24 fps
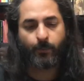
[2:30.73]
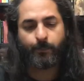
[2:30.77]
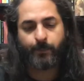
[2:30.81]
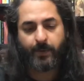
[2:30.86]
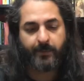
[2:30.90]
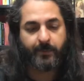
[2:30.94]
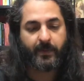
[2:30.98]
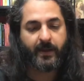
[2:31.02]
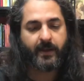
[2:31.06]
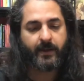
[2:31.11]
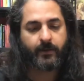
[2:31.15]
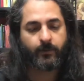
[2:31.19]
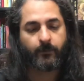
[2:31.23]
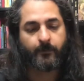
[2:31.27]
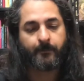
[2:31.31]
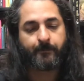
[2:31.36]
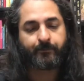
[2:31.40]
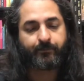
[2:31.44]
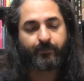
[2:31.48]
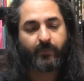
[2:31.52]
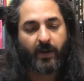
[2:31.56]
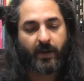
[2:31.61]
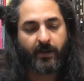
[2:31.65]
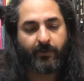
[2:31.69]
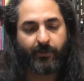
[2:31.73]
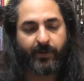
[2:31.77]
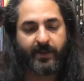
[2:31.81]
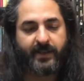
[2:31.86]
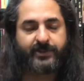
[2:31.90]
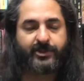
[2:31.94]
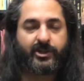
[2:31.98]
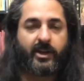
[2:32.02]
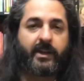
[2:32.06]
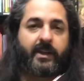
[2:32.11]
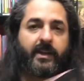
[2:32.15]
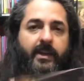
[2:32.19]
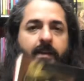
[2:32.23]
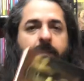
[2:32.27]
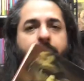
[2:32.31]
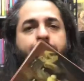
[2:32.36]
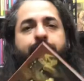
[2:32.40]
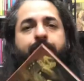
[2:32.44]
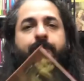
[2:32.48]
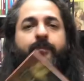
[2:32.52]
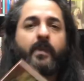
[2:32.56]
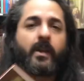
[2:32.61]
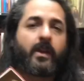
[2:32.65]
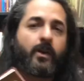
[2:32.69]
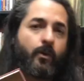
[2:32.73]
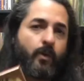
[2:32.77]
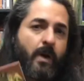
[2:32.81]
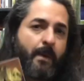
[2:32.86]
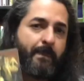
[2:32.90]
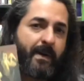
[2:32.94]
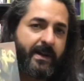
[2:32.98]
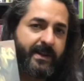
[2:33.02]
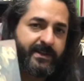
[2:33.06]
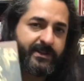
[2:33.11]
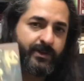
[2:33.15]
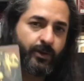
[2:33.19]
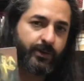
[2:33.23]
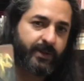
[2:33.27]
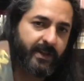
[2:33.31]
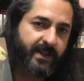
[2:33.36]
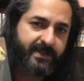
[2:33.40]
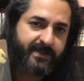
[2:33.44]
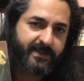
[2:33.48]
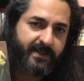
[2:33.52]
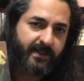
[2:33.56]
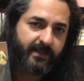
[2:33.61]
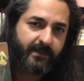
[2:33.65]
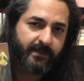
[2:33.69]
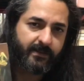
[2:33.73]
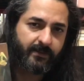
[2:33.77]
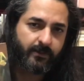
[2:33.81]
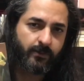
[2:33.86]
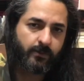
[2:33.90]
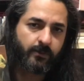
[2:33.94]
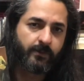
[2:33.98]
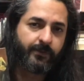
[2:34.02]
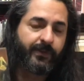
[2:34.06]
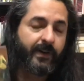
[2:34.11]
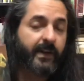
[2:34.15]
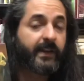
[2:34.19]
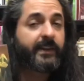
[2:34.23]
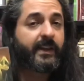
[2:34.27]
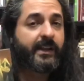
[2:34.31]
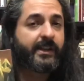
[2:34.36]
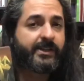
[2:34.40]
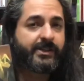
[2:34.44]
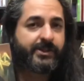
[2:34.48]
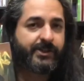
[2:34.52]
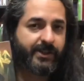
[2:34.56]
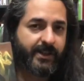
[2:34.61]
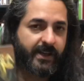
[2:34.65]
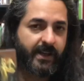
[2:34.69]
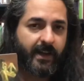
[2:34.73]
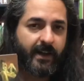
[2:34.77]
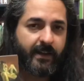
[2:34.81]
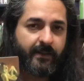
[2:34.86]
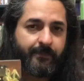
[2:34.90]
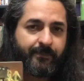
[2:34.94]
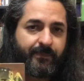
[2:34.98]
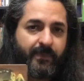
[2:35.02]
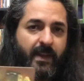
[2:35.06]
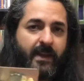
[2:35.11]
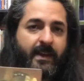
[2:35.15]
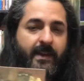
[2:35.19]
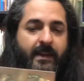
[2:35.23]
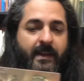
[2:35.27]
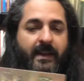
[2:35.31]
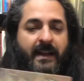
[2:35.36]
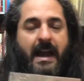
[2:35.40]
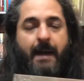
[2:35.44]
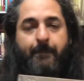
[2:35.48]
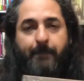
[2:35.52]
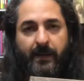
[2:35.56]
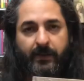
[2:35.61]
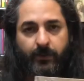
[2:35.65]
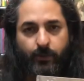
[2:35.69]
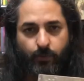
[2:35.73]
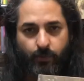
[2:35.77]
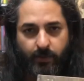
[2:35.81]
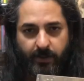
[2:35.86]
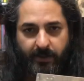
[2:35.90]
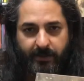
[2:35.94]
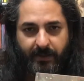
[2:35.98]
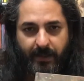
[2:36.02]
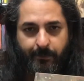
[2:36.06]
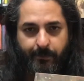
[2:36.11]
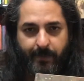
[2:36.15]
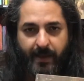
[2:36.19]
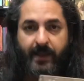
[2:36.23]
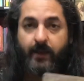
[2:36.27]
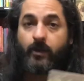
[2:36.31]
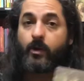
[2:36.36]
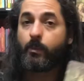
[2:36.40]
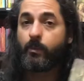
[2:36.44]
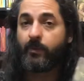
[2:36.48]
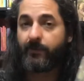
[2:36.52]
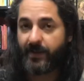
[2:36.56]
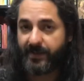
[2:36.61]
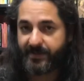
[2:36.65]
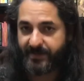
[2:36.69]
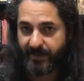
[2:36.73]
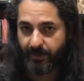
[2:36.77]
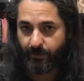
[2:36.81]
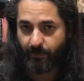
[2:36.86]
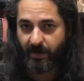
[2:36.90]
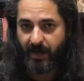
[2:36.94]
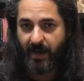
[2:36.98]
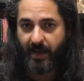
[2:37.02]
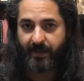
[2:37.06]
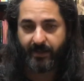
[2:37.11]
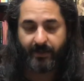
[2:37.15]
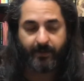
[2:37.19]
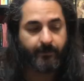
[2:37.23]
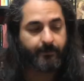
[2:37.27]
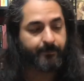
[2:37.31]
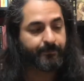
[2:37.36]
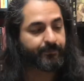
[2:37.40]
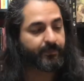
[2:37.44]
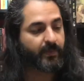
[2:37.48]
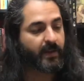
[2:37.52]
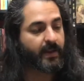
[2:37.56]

O primeiro foi este aqui, O Aparicionista, do Friedrich Schiller, capa dura também, como vai ser o Caim.